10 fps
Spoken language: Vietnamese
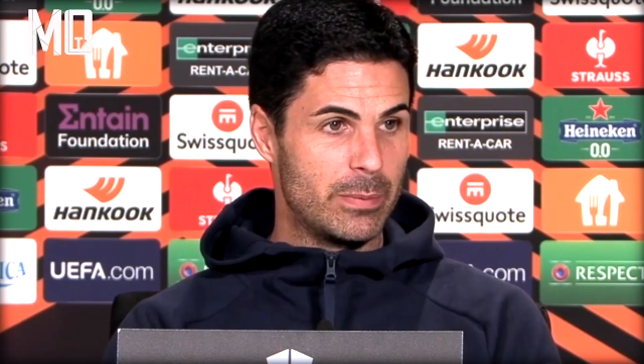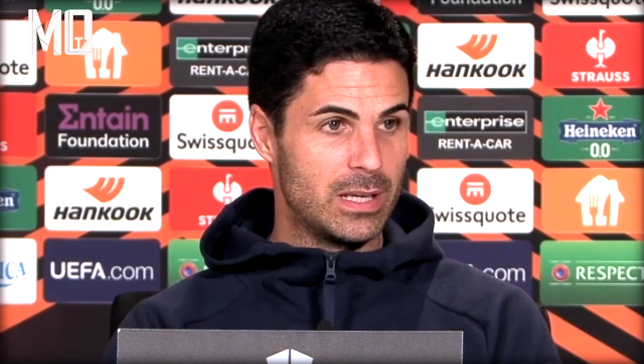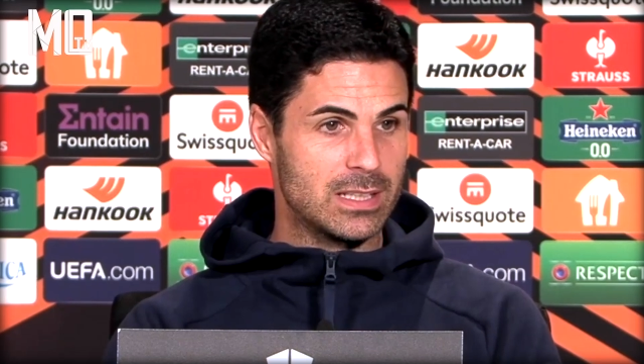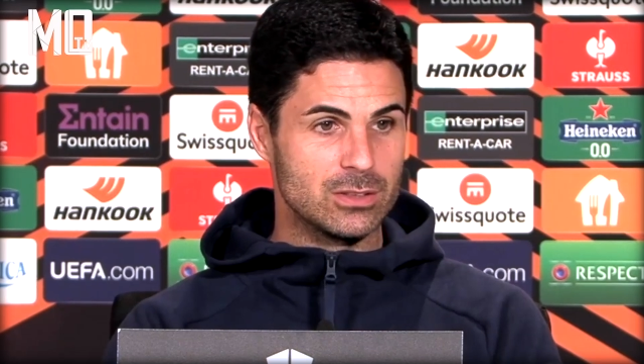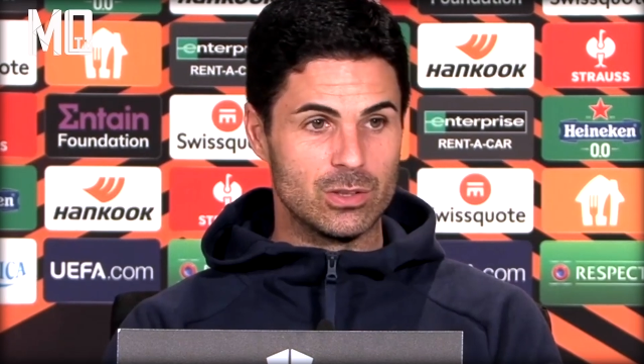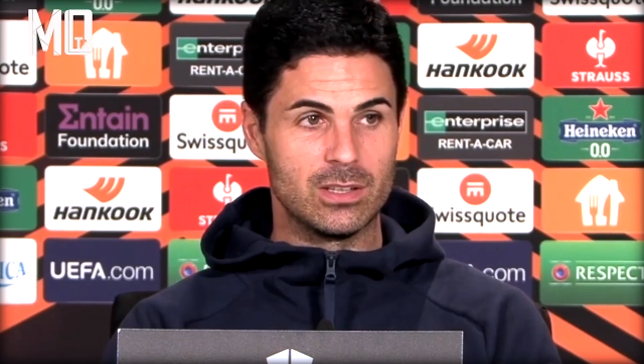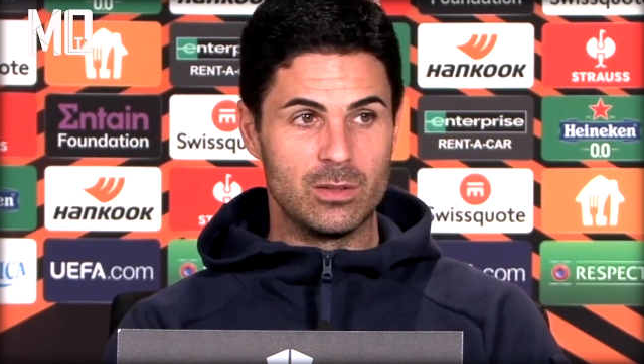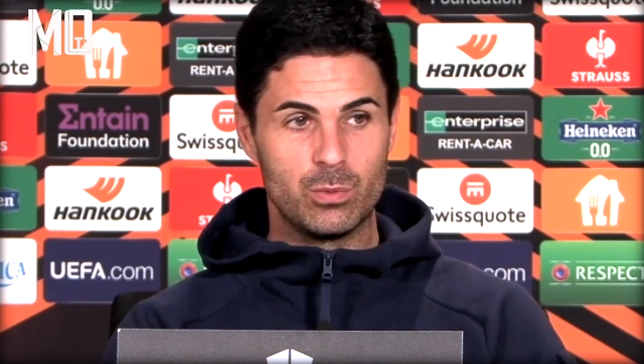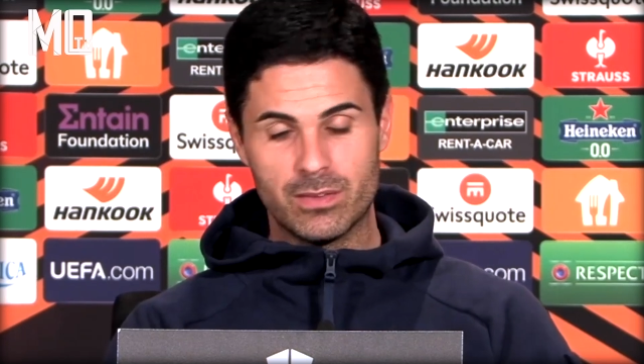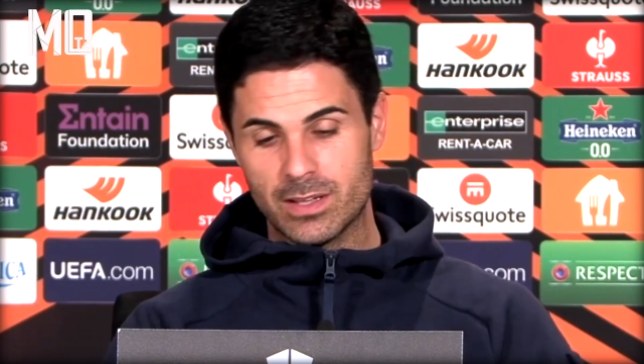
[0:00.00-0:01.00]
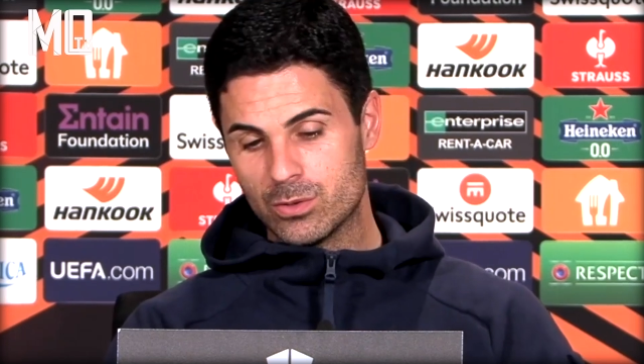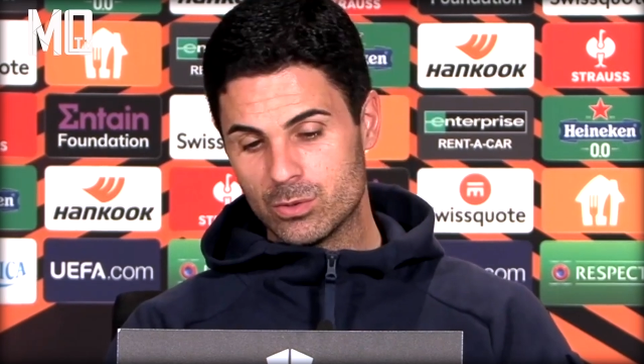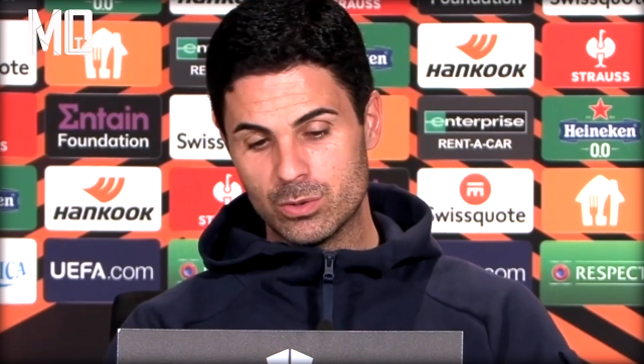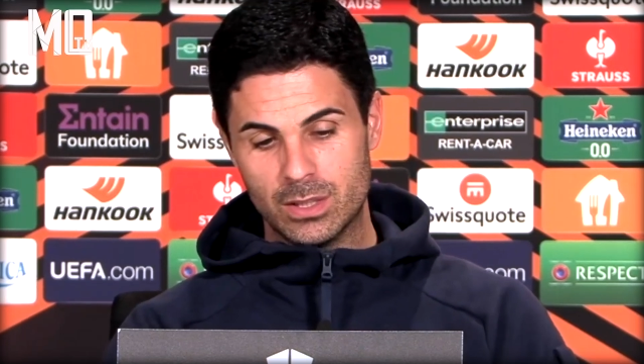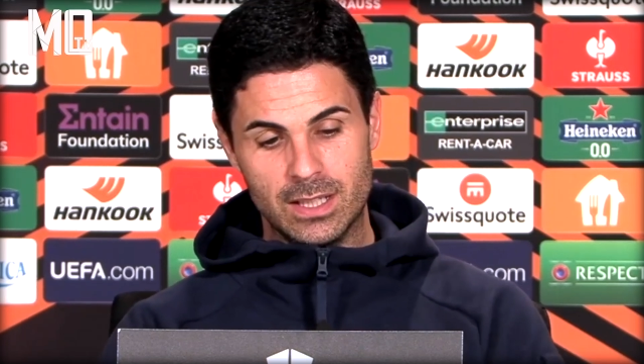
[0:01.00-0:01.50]
mà còn có Vinai,
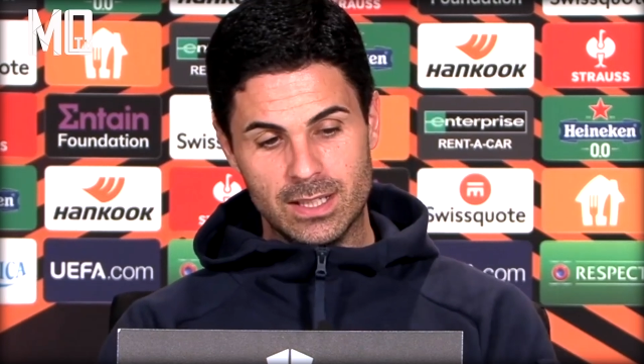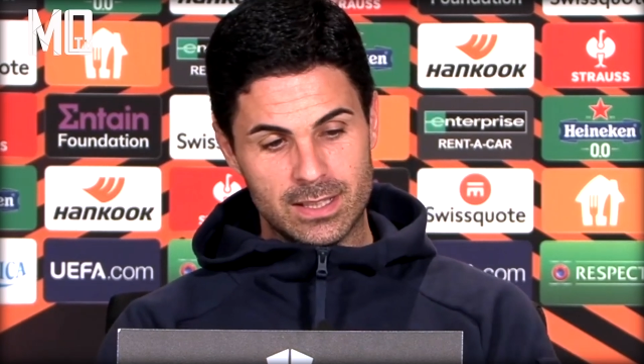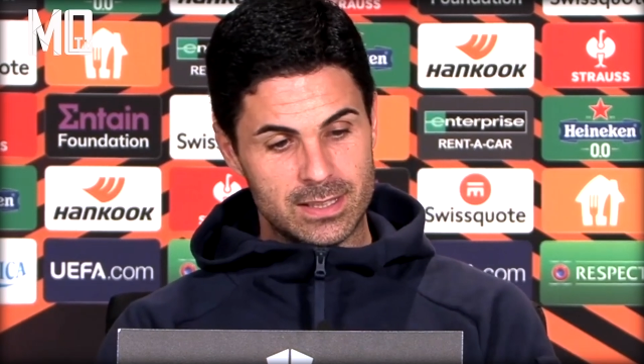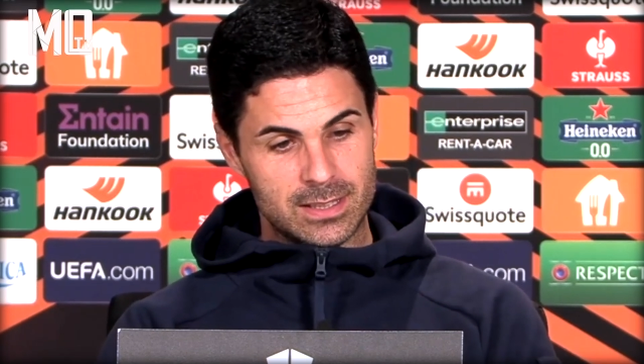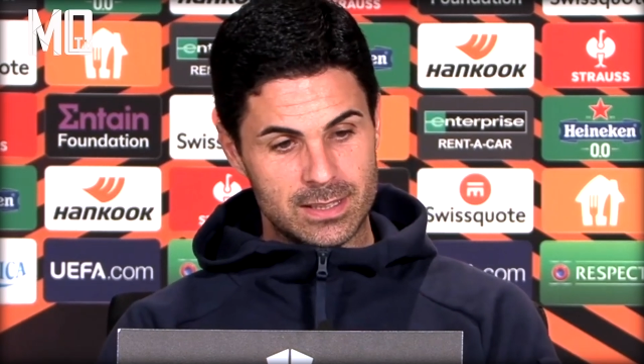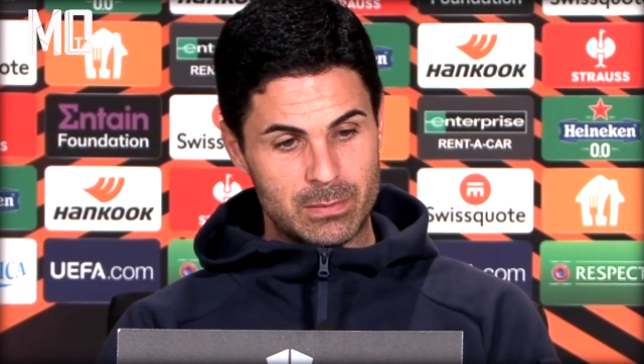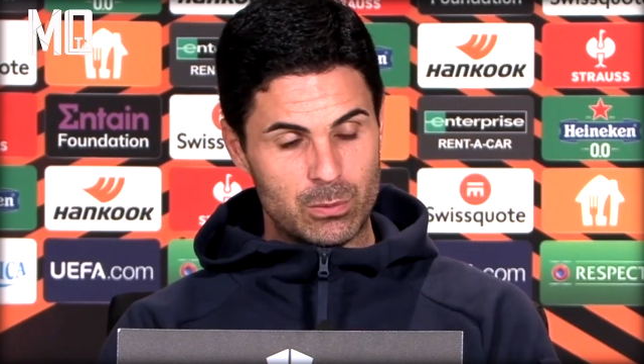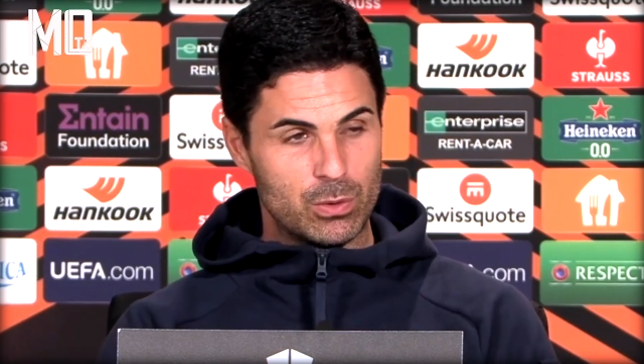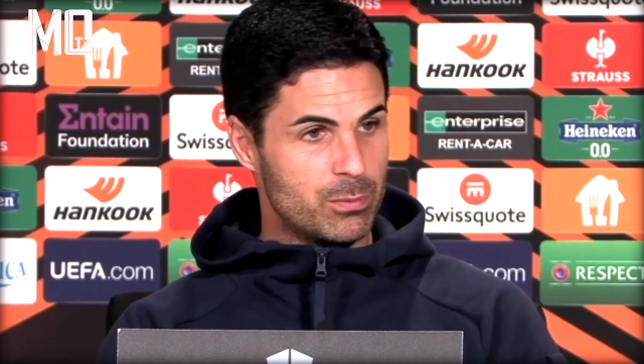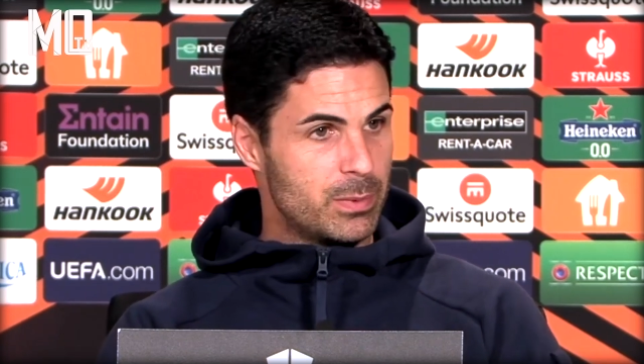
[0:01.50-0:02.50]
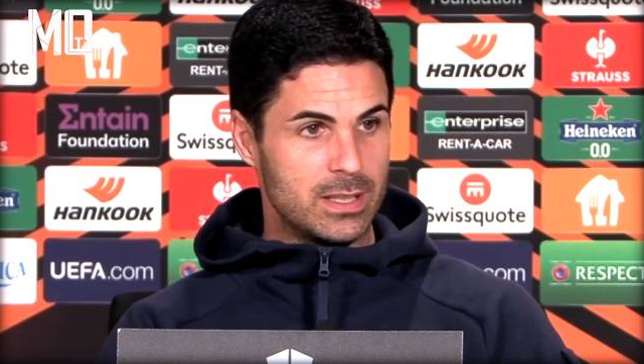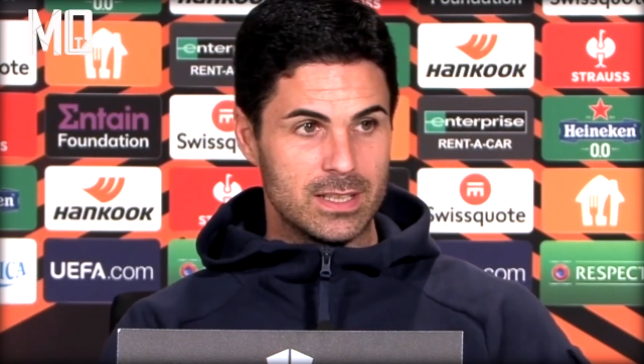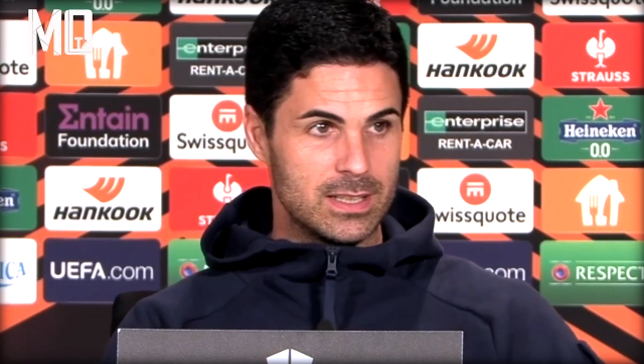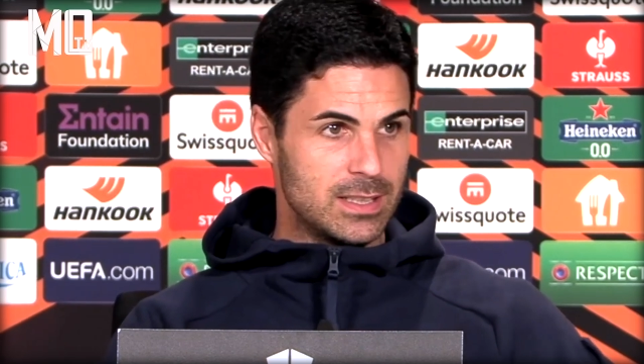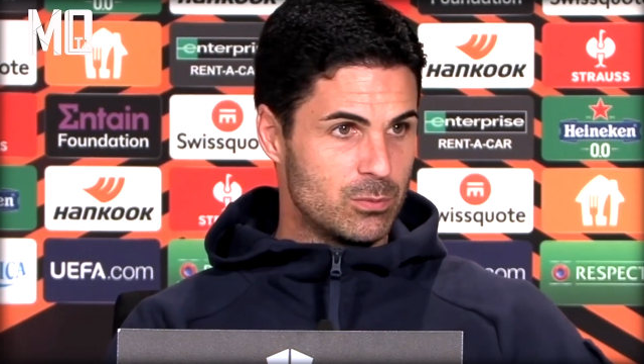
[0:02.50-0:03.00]
Roy Rich cũng như cả team
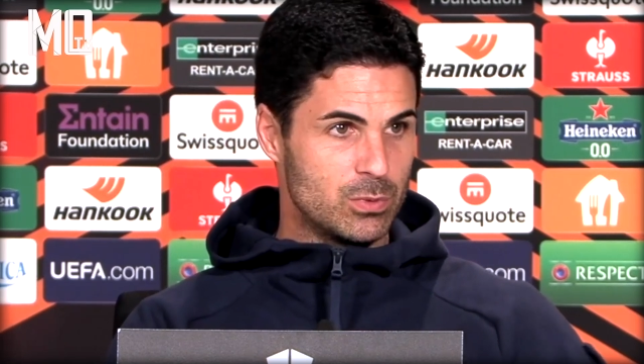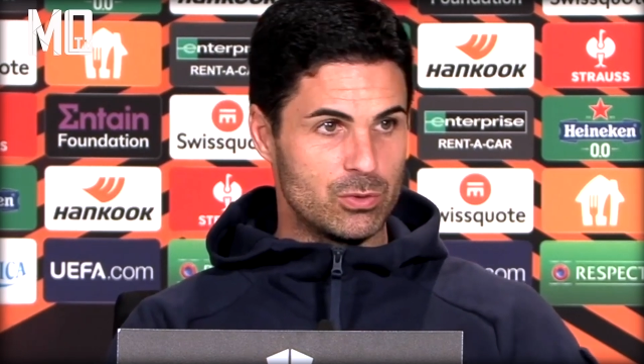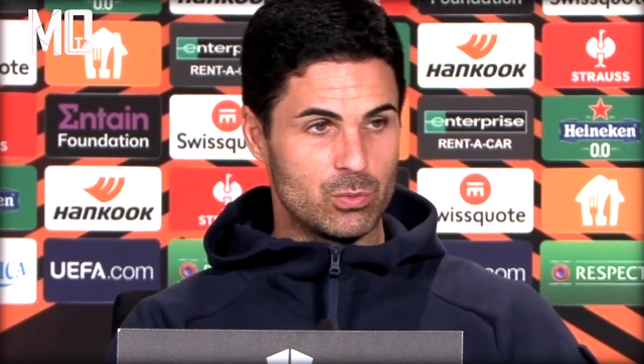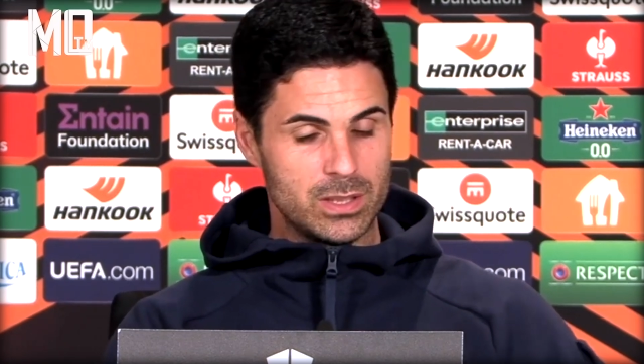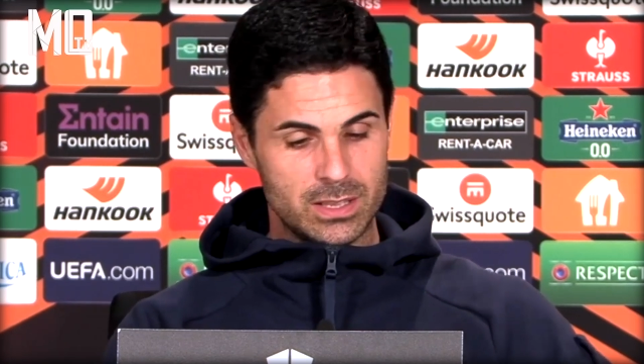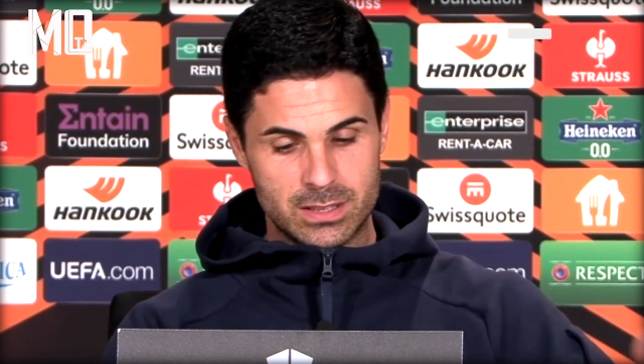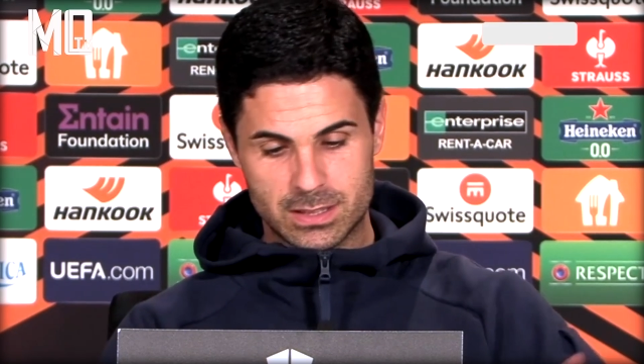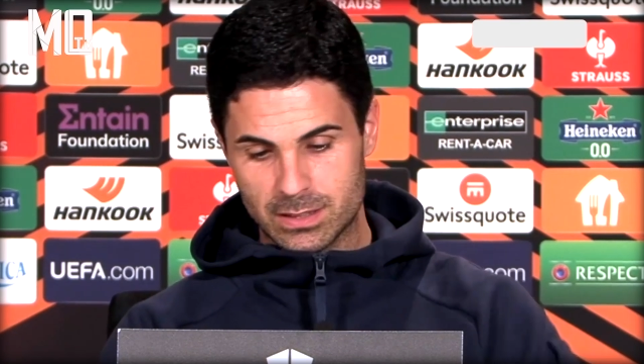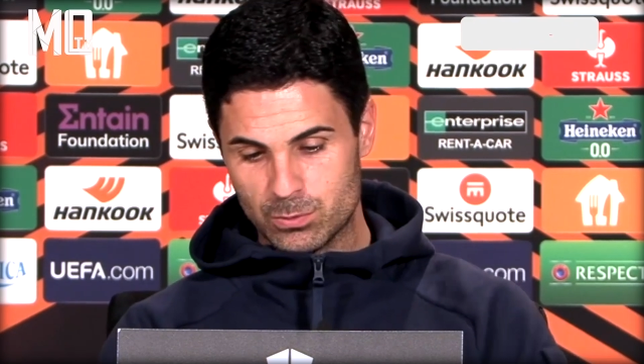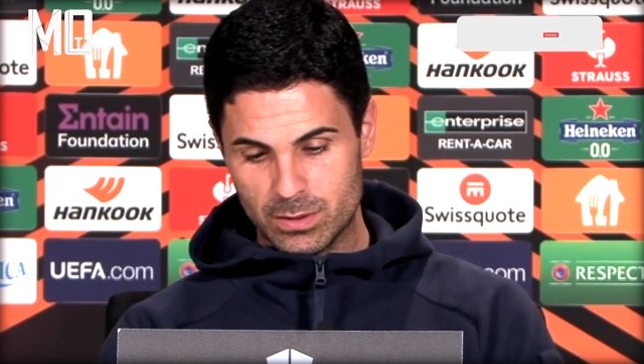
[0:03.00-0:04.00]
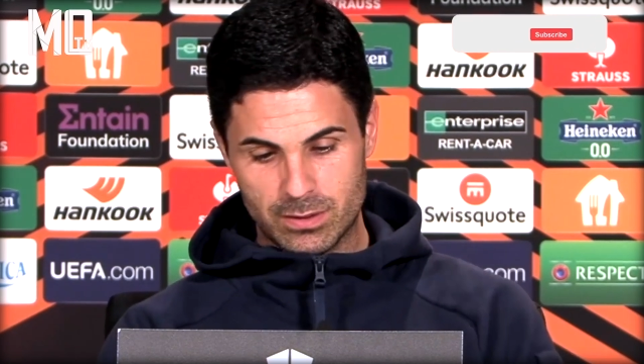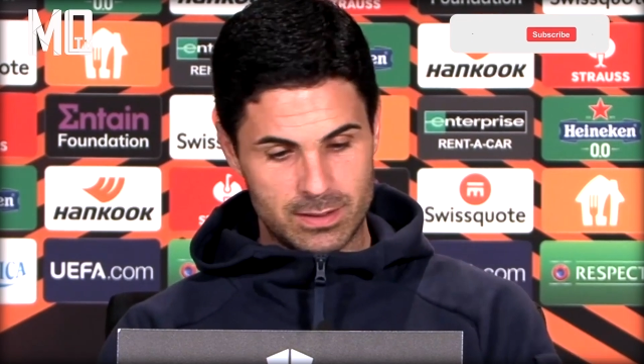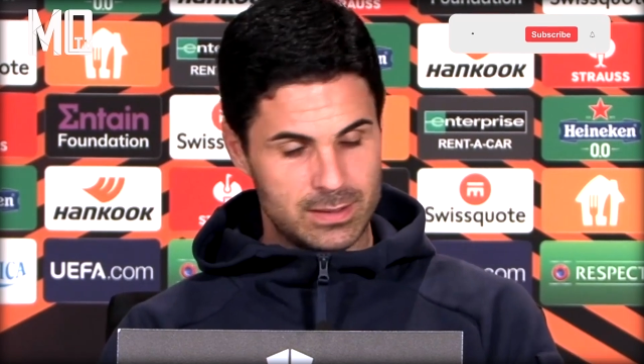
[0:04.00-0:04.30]
trong việc làm việc với các ông chủ.